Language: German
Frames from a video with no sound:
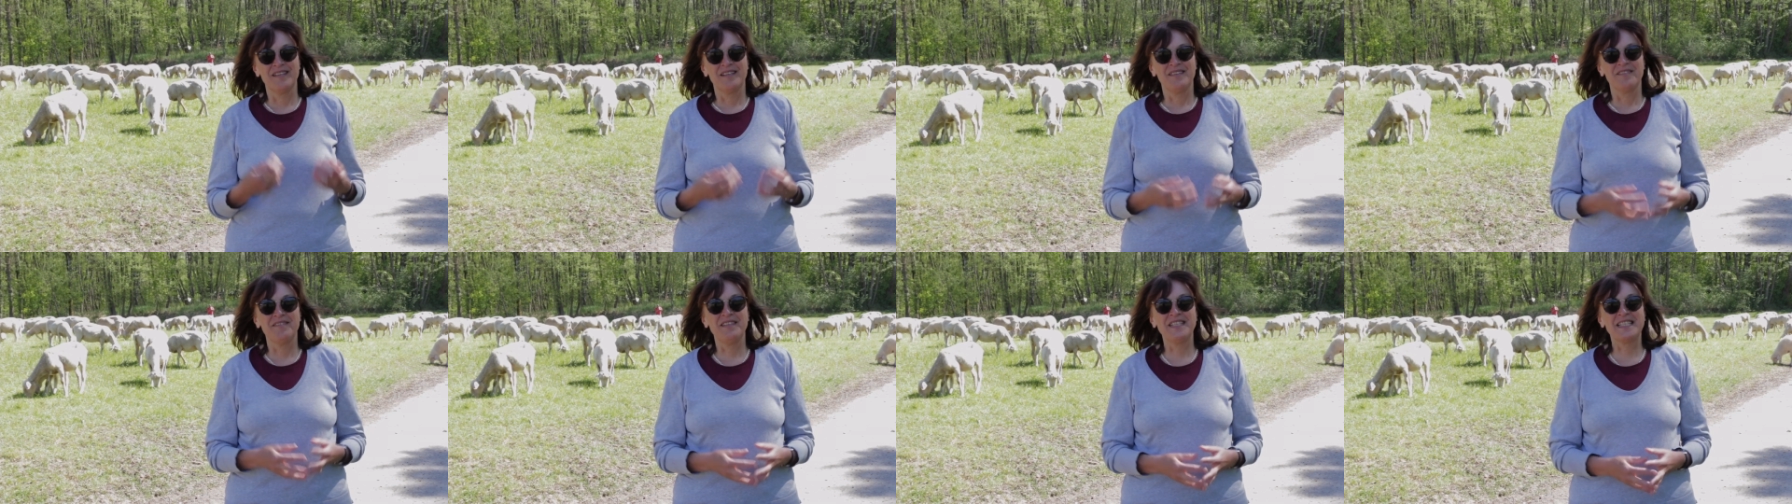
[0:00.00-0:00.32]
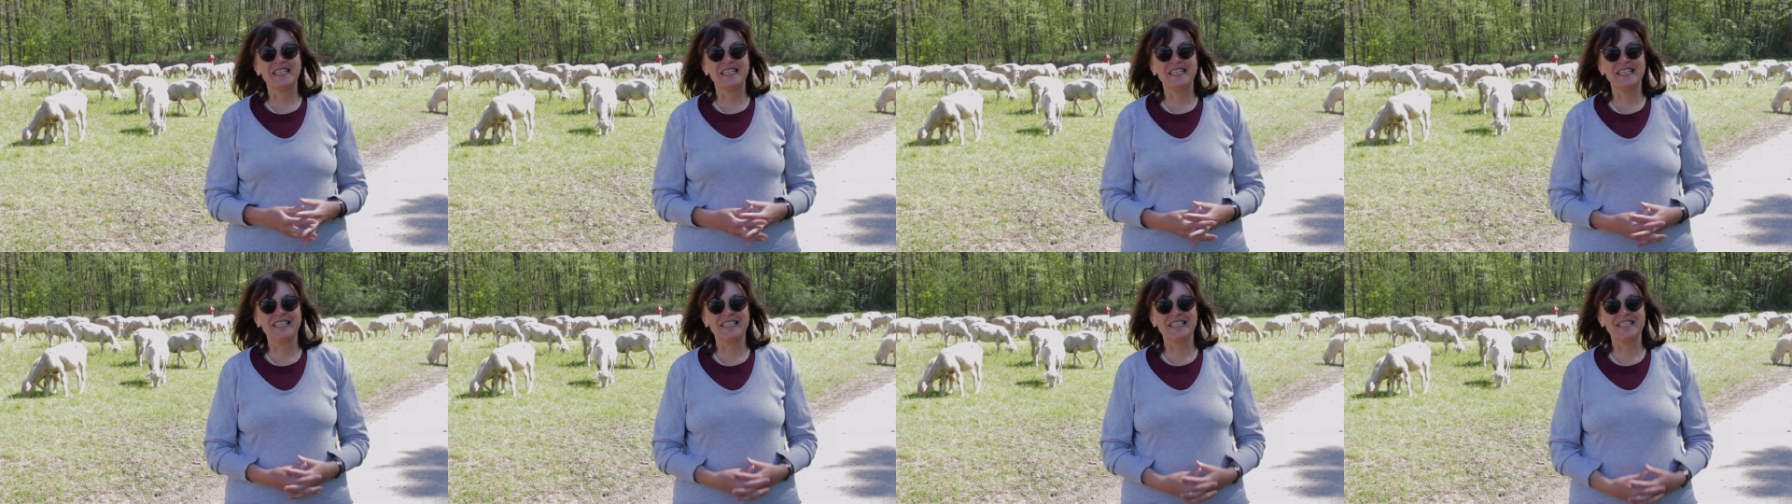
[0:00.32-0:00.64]
Wie
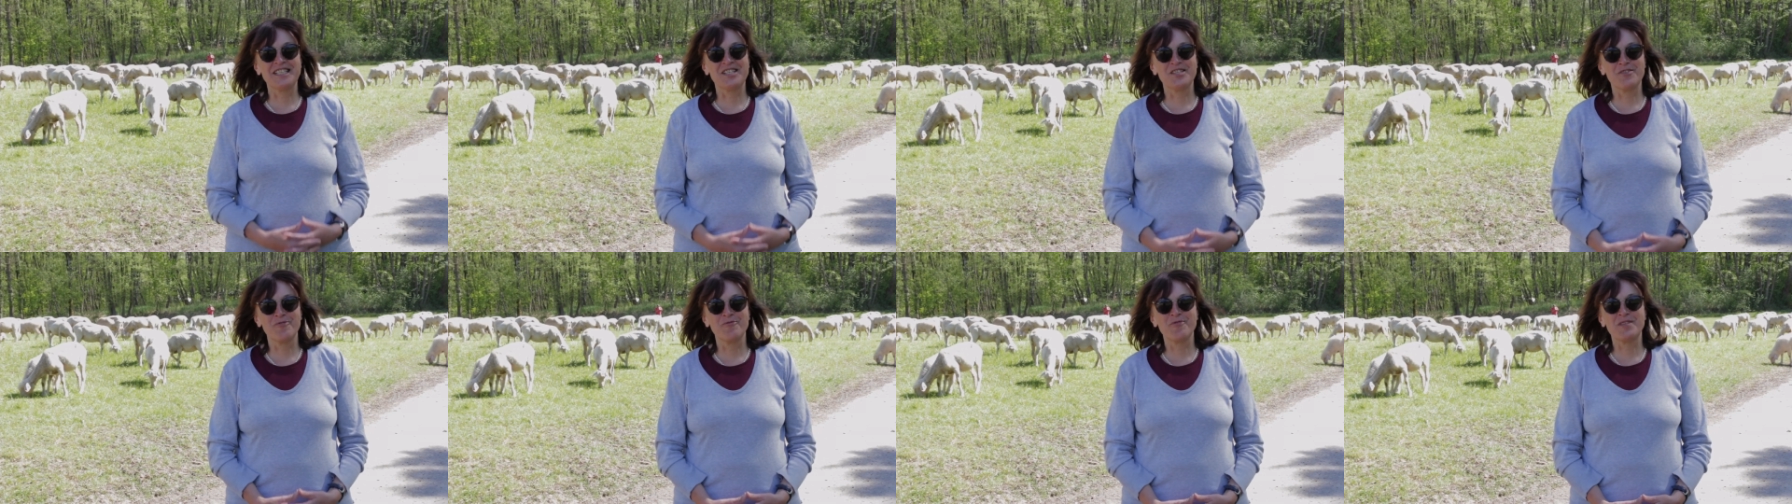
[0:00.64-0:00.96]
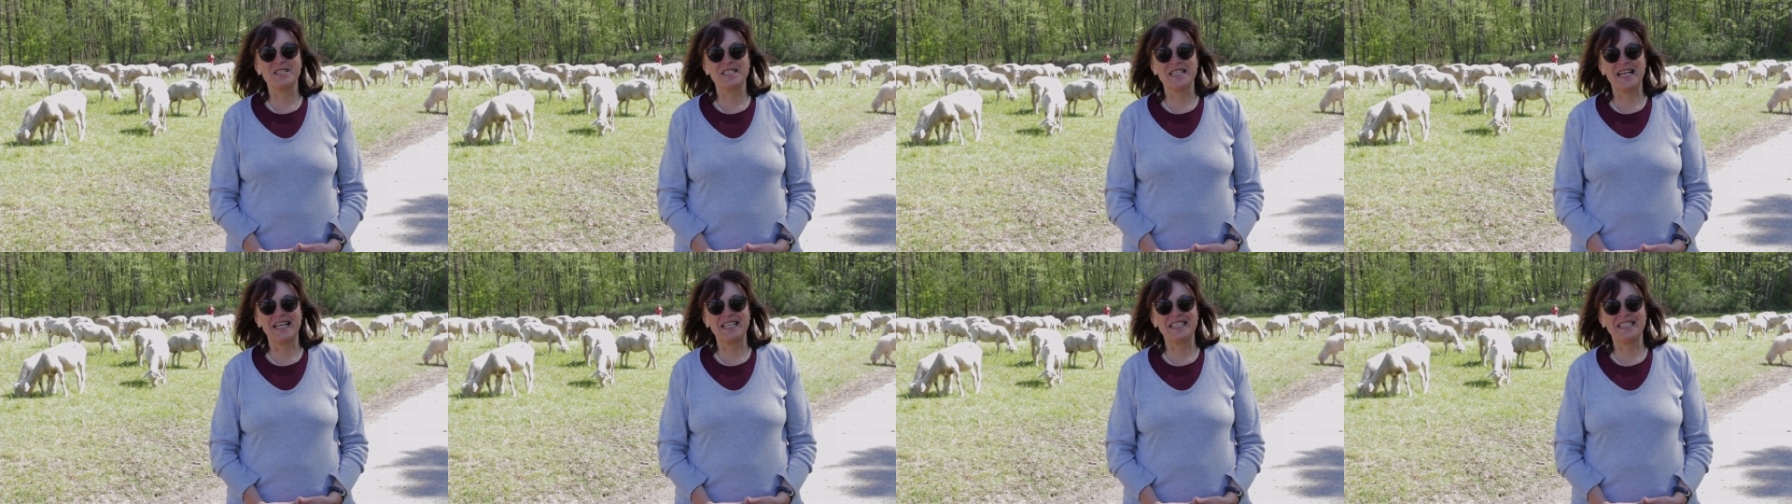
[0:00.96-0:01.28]
der Hirte
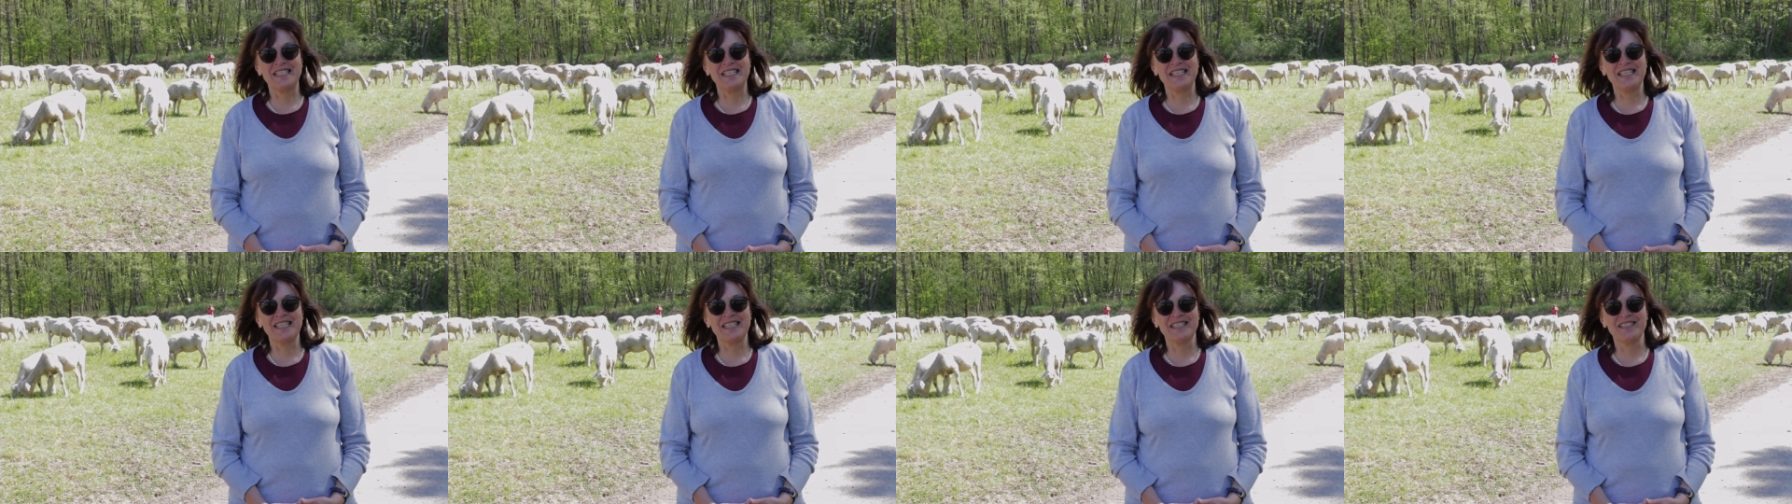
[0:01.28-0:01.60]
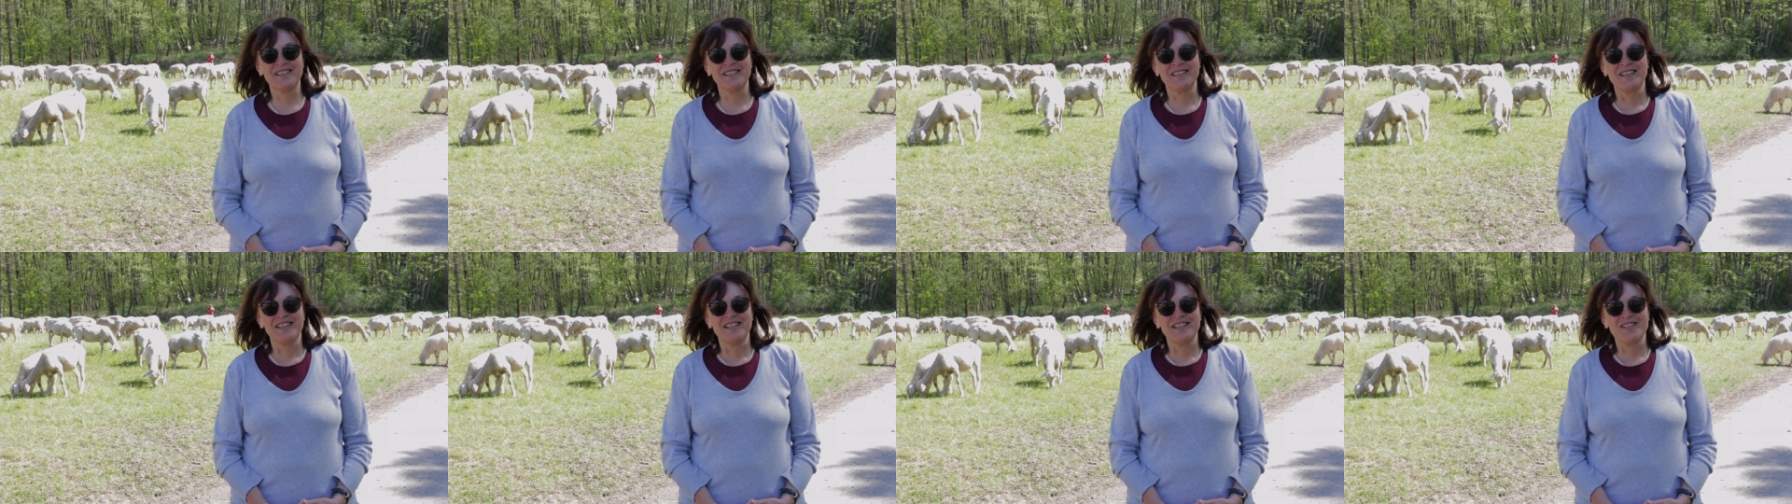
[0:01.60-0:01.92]
sucht sein
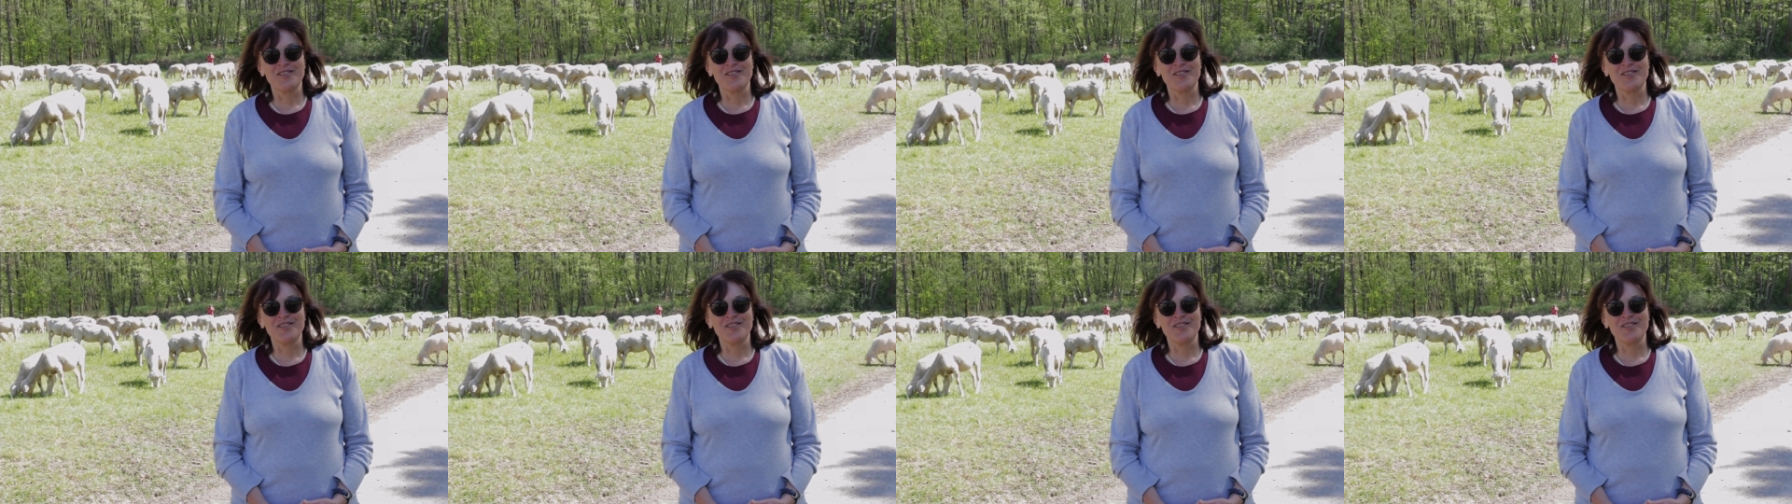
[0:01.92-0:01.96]
Tier,